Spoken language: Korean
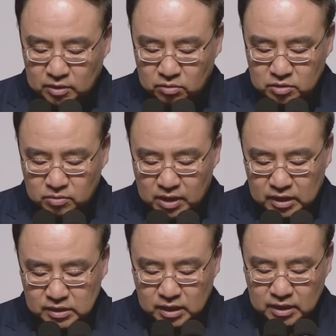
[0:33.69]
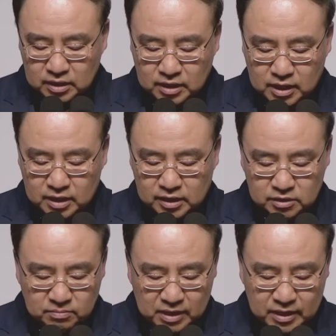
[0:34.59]
나도 그와 같이 하겠다
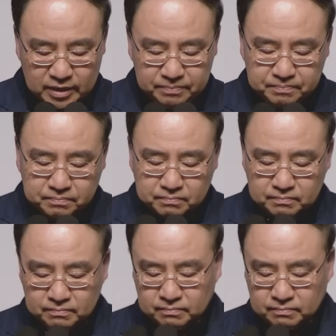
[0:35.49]
하지 말라.